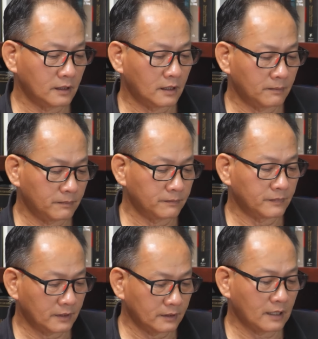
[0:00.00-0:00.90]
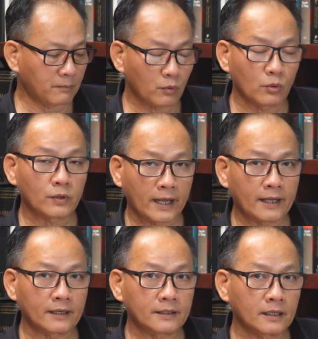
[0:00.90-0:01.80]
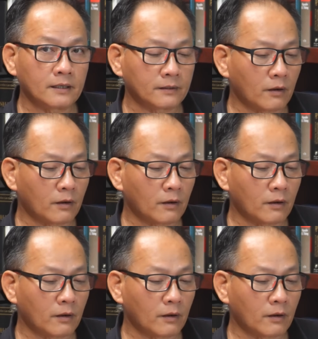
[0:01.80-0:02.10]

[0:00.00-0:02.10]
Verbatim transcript: uh, lập cuộc hẹn lập một cuộc hẹn có thể là